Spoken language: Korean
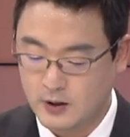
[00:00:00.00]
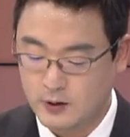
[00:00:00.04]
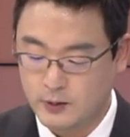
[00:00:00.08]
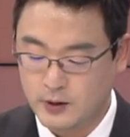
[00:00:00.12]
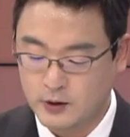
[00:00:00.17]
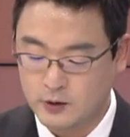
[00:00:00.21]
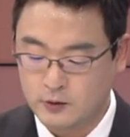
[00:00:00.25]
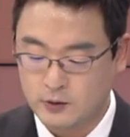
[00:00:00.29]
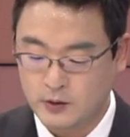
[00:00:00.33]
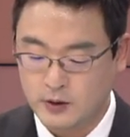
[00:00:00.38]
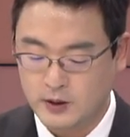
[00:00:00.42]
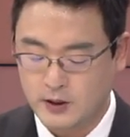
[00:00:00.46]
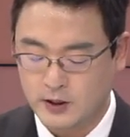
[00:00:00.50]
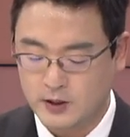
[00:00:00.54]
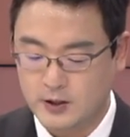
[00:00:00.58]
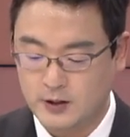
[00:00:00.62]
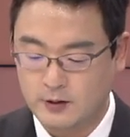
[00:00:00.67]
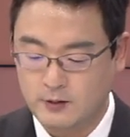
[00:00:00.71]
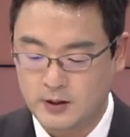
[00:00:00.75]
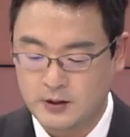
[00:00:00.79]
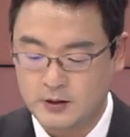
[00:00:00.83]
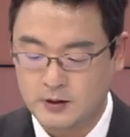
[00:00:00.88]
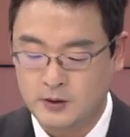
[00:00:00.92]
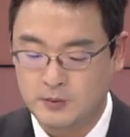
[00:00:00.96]
외국인과
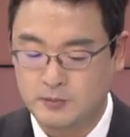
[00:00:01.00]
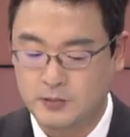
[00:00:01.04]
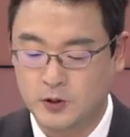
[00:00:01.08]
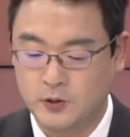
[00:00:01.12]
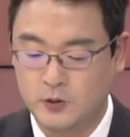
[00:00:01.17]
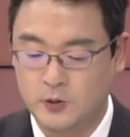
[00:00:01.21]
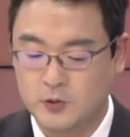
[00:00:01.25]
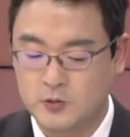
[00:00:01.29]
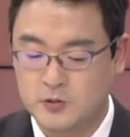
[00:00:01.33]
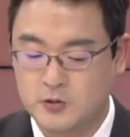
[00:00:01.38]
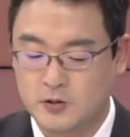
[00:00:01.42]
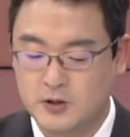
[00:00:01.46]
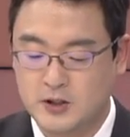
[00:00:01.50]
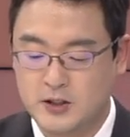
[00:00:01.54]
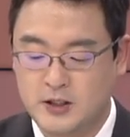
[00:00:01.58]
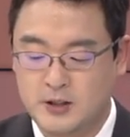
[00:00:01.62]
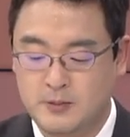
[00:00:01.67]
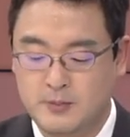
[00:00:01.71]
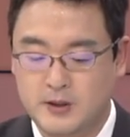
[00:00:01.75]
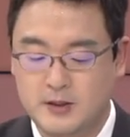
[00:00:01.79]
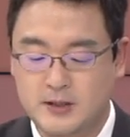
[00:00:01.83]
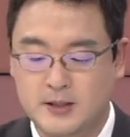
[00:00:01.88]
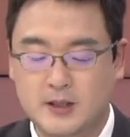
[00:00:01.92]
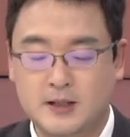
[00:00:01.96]
기관은 변동성이
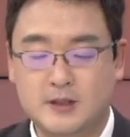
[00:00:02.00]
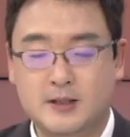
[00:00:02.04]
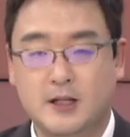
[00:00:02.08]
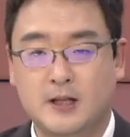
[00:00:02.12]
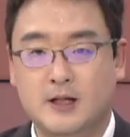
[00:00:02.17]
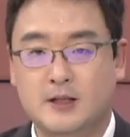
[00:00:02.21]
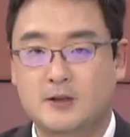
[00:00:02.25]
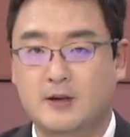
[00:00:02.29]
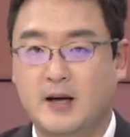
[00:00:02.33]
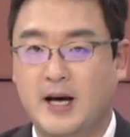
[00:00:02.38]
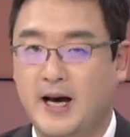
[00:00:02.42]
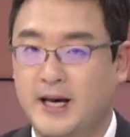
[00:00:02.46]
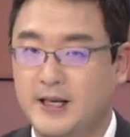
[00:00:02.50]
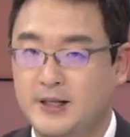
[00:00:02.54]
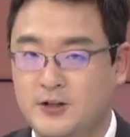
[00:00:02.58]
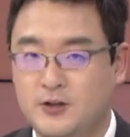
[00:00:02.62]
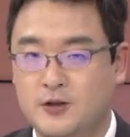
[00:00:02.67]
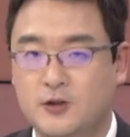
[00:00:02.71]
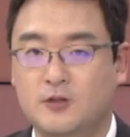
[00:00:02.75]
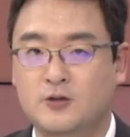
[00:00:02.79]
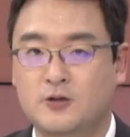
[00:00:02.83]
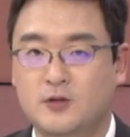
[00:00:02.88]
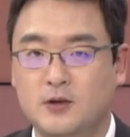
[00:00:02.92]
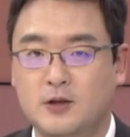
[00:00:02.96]
심한 장세에서
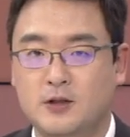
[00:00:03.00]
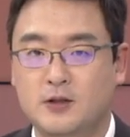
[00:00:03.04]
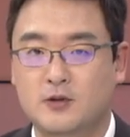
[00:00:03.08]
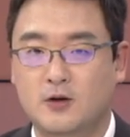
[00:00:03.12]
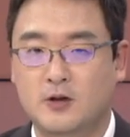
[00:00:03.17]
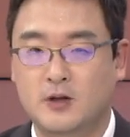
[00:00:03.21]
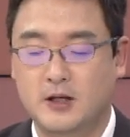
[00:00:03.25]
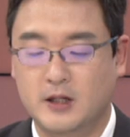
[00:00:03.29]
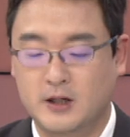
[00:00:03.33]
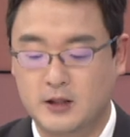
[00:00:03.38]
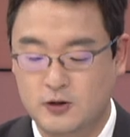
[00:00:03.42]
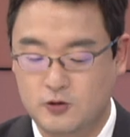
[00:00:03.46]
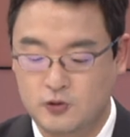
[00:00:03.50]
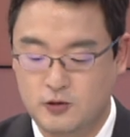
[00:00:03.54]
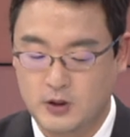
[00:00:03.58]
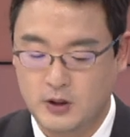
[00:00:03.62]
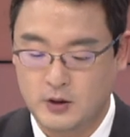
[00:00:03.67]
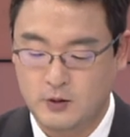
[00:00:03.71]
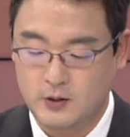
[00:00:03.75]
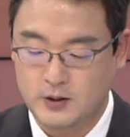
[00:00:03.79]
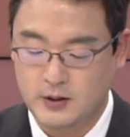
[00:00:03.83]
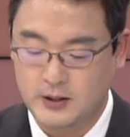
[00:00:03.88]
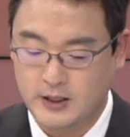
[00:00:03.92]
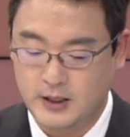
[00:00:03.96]
안정적인 전략을
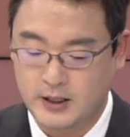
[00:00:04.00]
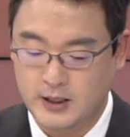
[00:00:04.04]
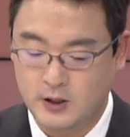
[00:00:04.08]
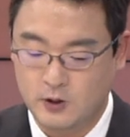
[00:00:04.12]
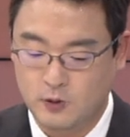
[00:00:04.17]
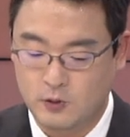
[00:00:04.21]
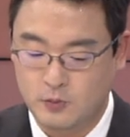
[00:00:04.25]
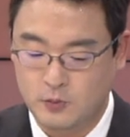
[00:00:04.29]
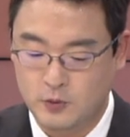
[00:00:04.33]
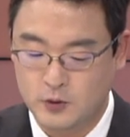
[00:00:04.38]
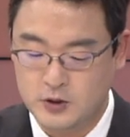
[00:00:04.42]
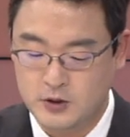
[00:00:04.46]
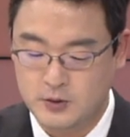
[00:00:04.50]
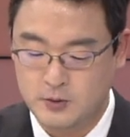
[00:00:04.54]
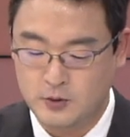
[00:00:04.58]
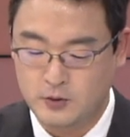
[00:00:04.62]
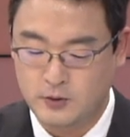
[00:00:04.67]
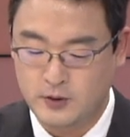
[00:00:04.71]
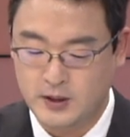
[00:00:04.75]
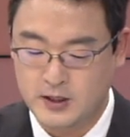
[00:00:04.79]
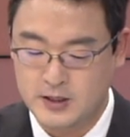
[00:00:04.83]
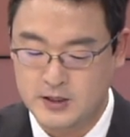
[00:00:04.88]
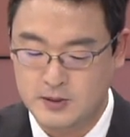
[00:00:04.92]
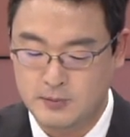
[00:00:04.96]
취하고 있다라고
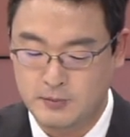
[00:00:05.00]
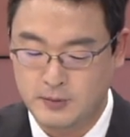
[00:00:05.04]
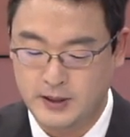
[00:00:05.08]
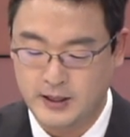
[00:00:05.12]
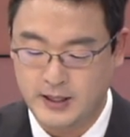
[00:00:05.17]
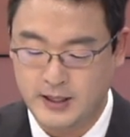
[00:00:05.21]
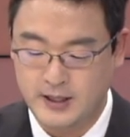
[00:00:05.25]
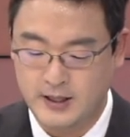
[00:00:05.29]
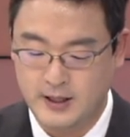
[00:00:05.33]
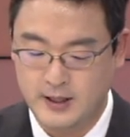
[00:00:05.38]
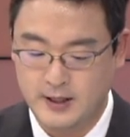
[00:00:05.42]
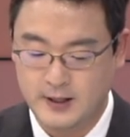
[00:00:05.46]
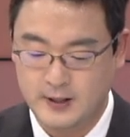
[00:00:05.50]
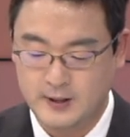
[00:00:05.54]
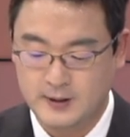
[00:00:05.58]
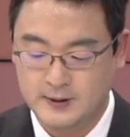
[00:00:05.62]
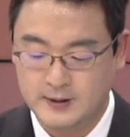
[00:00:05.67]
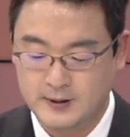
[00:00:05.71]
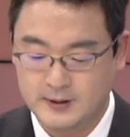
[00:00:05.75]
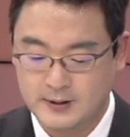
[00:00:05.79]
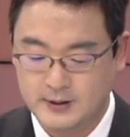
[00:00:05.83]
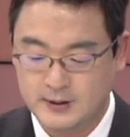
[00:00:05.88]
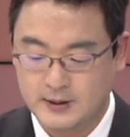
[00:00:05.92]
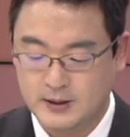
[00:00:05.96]
보시면 되겠습니다.
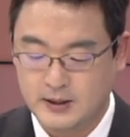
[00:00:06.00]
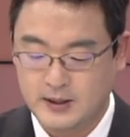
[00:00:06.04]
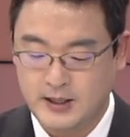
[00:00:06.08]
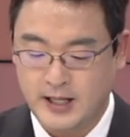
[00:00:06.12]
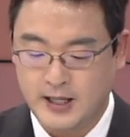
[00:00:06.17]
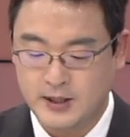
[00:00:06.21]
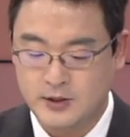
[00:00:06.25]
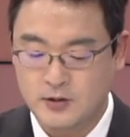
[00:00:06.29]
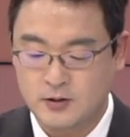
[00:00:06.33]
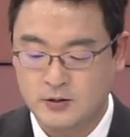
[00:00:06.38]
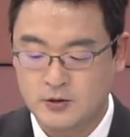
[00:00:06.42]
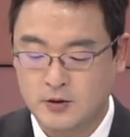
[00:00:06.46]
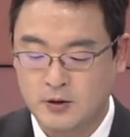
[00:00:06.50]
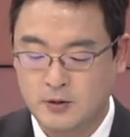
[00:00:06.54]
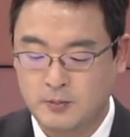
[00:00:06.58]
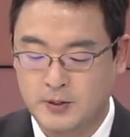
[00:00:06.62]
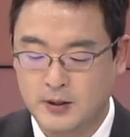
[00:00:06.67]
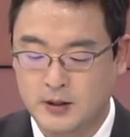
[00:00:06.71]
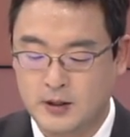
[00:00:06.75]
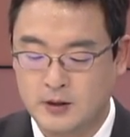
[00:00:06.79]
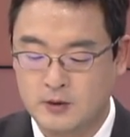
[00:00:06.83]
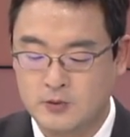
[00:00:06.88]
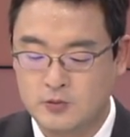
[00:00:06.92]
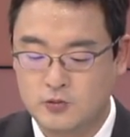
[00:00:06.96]
이 안정적인
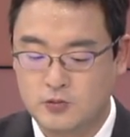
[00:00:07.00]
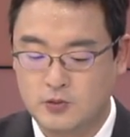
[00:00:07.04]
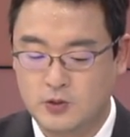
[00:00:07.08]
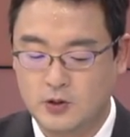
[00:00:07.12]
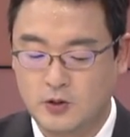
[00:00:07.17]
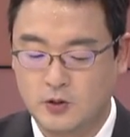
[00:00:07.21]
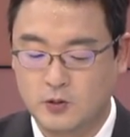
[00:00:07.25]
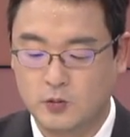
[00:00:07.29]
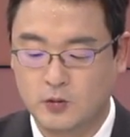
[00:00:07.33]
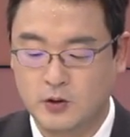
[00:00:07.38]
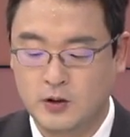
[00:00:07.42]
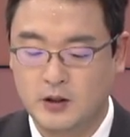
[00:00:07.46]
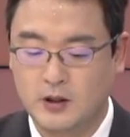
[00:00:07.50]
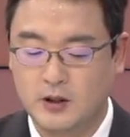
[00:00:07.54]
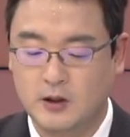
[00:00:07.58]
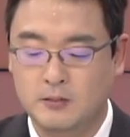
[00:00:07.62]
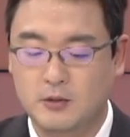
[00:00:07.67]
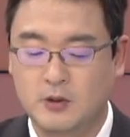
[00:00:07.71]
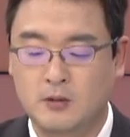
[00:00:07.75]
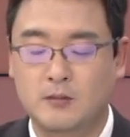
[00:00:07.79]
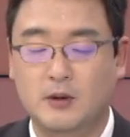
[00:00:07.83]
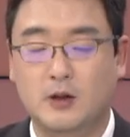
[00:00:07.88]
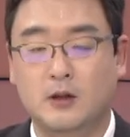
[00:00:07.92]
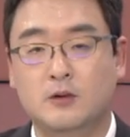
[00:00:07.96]
배당 수익을
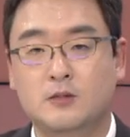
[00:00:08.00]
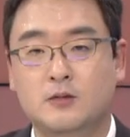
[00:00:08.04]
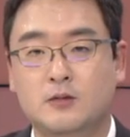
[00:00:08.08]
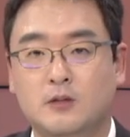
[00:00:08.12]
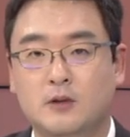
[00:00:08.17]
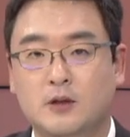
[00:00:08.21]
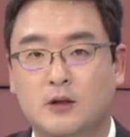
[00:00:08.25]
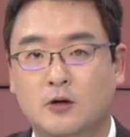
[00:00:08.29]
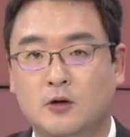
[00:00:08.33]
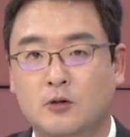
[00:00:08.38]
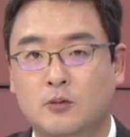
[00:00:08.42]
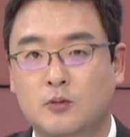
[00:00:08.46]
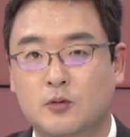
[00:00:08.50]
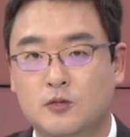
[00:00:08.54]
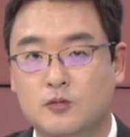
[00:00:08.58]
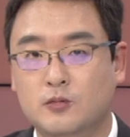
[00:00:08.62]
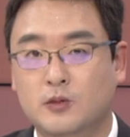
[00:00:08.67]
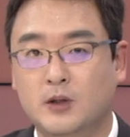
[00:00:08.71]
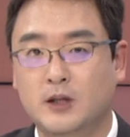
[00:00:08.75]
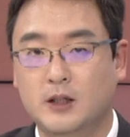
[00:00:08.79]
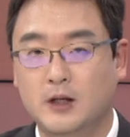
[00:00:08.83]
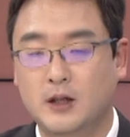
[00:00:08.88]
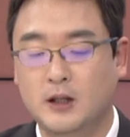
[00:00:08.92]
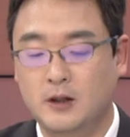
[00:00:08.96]
노린다면 매력적이라고 볼
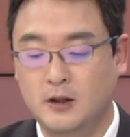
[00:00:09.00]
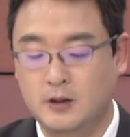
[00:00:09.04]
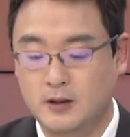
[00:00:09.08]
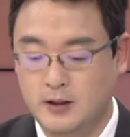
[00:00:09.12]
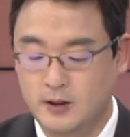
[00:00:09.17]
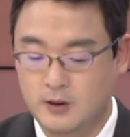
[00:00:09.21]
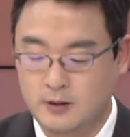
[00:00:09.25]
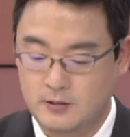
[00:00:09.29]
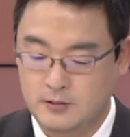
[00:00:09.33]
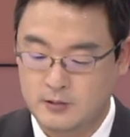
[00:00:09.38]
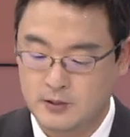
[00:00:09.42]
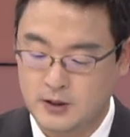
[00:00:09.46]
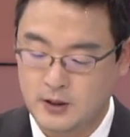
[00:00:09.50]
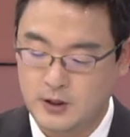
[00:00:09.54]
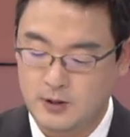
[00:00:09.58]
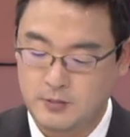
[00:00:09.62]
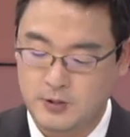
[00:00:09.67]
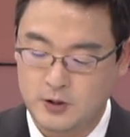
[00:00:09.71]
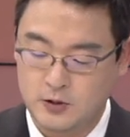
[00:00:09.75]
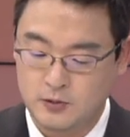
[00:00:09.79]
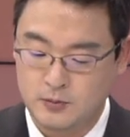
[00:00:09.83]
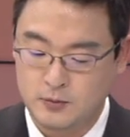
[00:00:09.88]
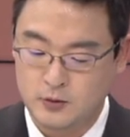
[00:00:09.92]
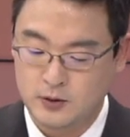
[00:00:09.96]
수가 있겠는데요.
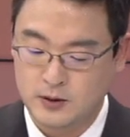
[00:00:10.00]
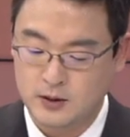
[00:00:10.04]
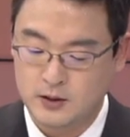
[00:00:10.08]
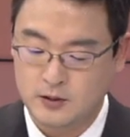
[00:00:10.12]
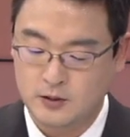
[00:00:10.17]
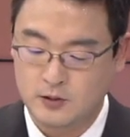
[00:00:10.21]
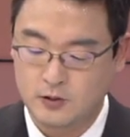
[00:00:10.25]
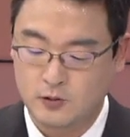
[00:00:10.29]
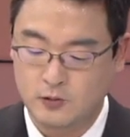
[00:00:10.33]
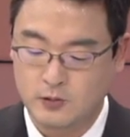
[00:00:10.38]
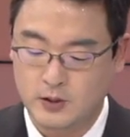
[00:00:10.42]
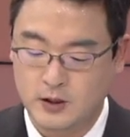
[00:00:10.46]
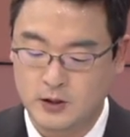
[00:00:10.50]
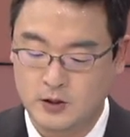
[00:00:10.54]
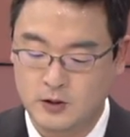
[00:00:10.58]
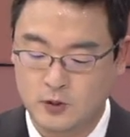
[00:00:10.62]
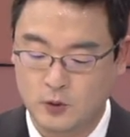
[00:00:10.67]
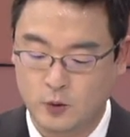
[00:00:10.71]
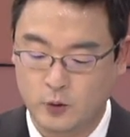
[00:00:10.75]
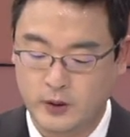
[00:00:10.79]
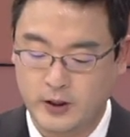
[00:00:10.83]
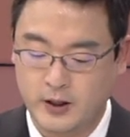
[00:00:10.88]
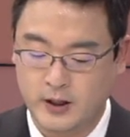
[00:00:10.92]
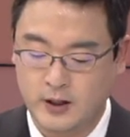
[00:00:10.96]
KB금융 같은 경우에는
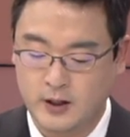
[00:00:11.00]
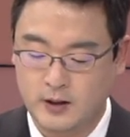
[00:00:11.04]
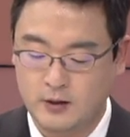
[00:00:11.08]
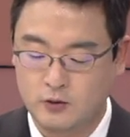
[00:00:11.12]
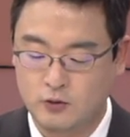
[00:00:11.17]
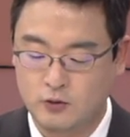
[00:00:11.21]
올해